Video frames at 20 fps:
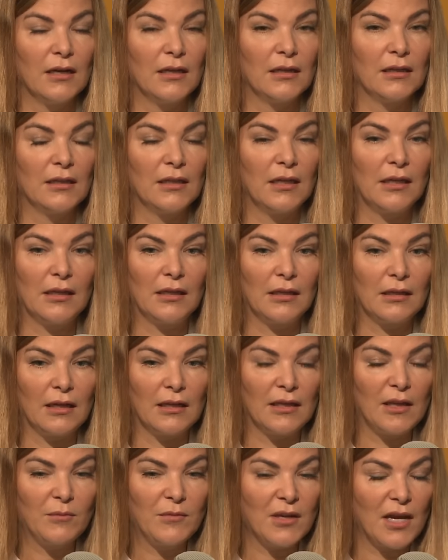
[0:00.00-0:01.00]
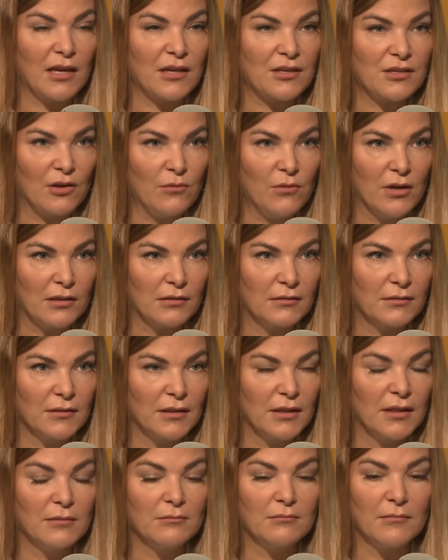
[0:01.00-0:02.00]
Äh, ich erlebe die eigentlich dauernd.
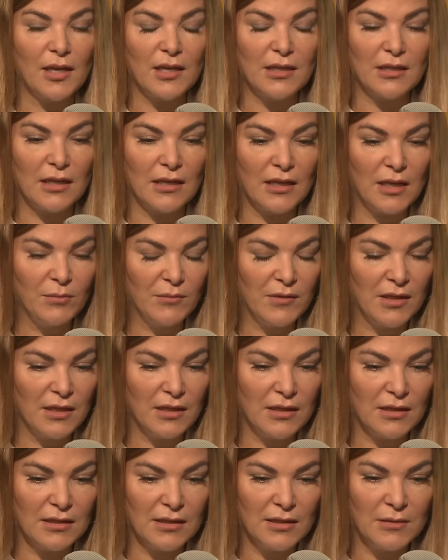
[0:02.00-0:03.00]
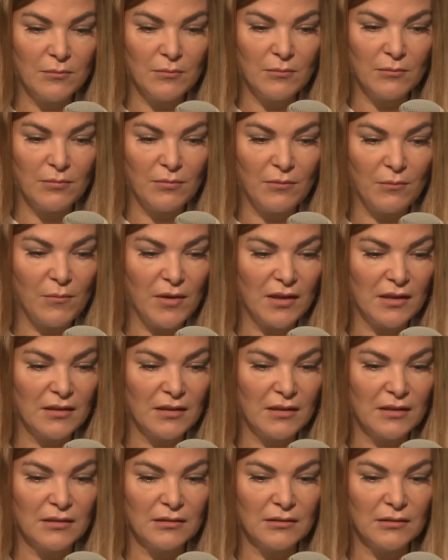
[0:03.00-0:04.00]
Ähm, ich erlebe die ähm, mit
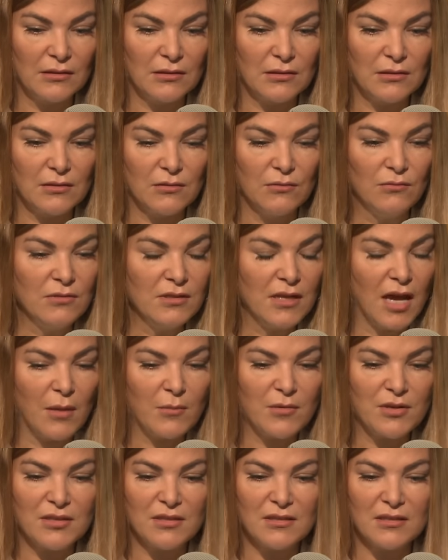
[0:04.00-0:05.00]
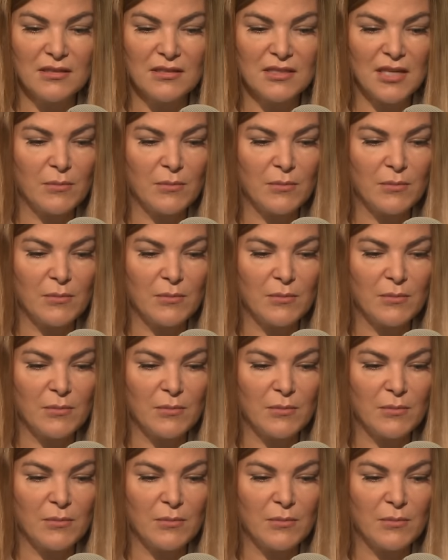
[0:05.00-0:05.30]
einer unheimlichen